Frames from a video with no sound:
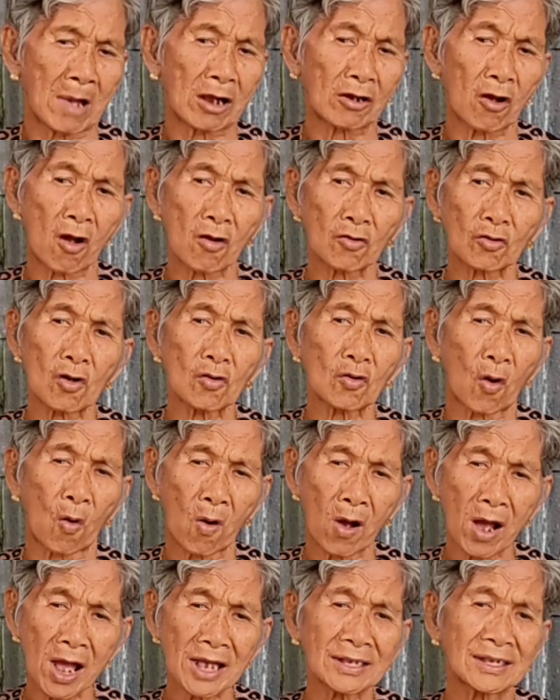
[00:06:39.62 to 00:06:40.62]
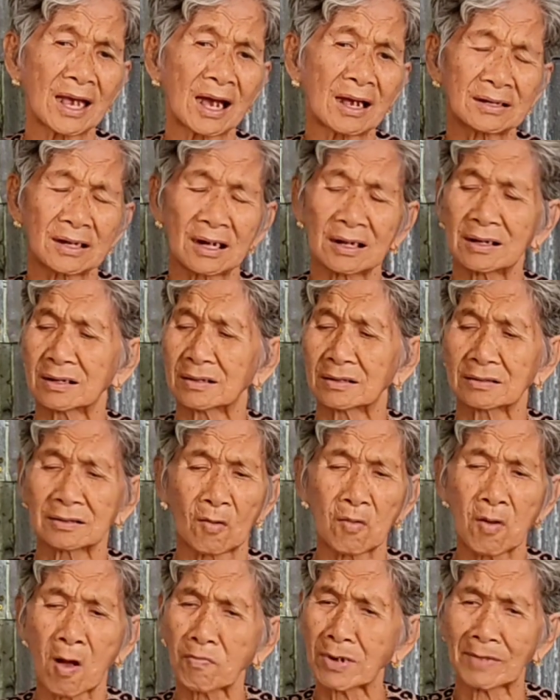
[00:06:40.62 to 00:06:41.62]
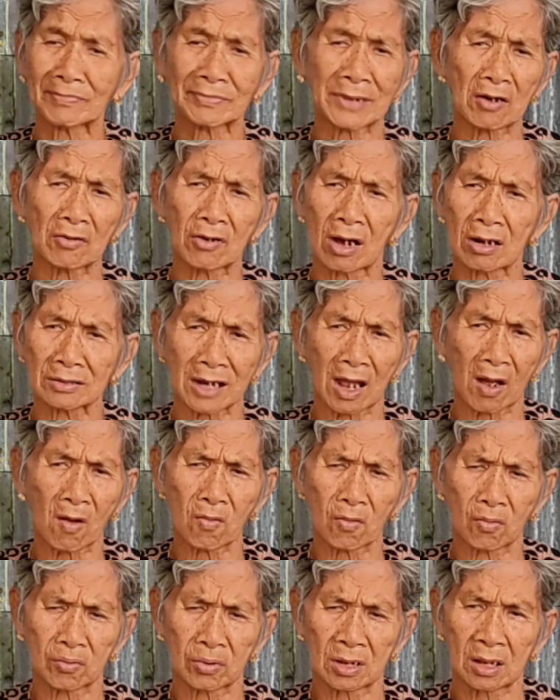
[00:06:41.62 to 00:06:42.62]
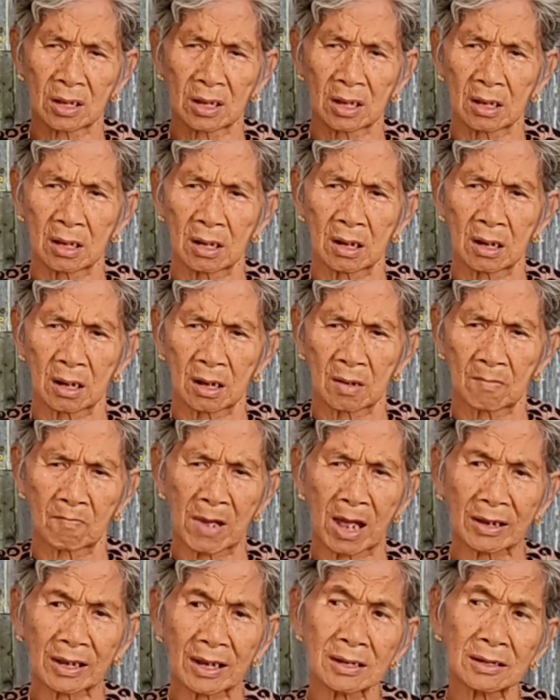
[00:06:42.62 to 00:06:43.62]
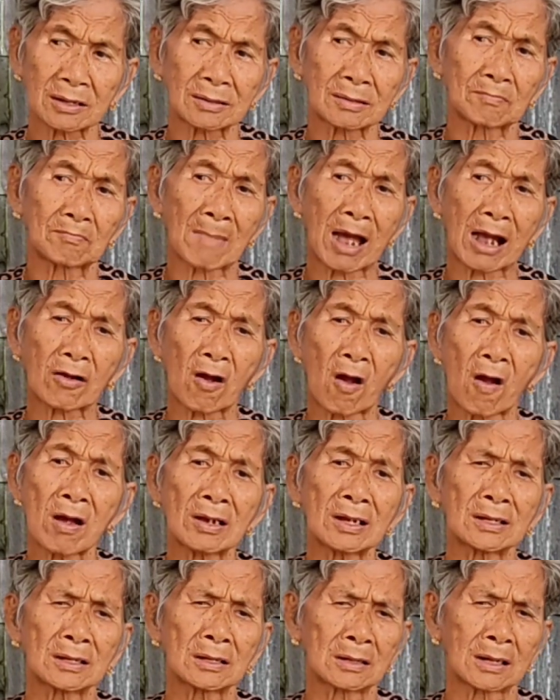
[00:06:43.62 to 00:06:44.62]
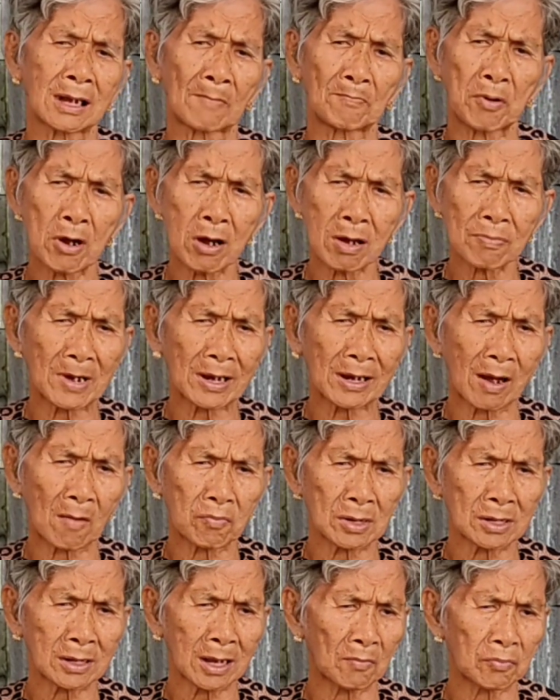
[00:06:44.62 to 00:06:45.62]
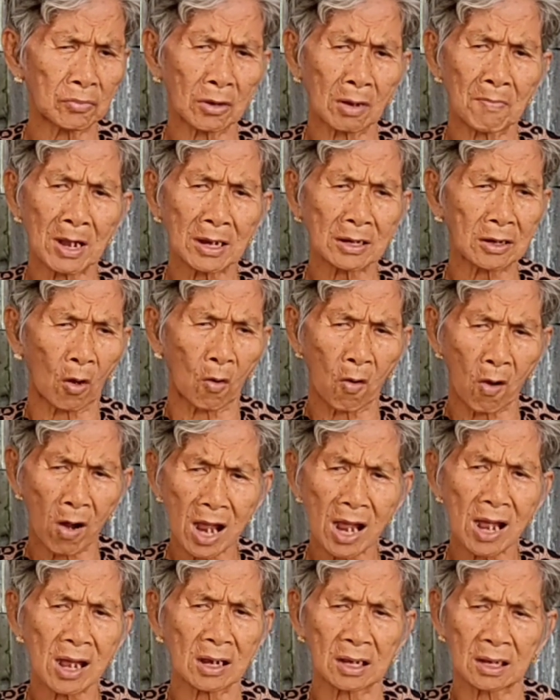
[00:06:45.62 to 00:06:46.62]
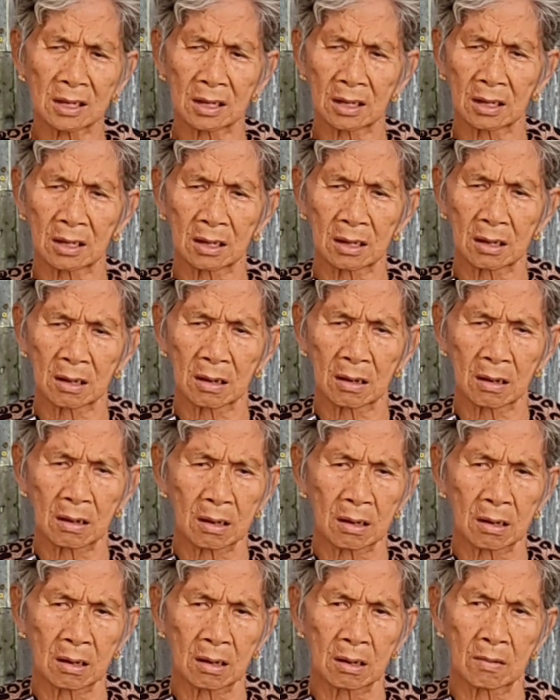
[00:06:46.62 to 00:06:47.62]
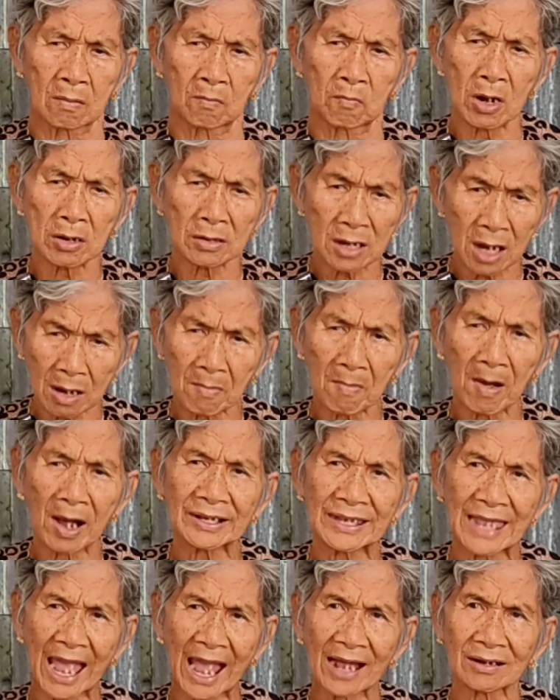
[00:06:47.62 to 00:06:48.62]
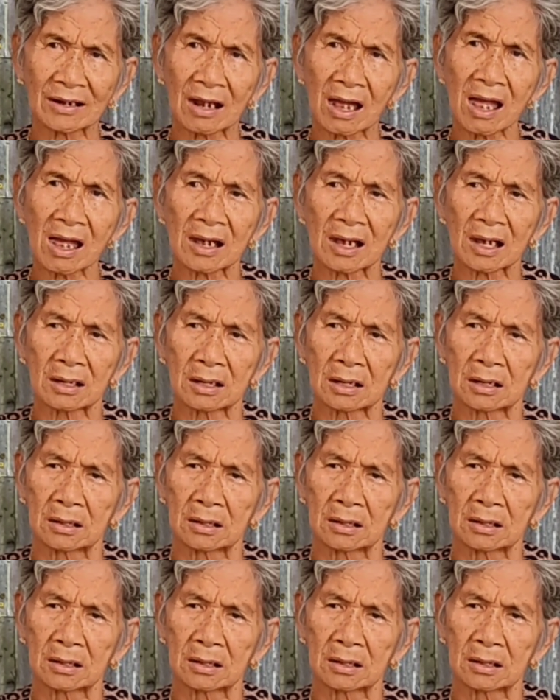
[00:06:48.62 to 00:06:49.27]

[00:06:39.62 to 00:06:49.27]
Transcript: bà con có của giờ cũng không nên theo được đâu mà cái bà con làm thuốc mà không không có mất của phước đức bạc vàng đó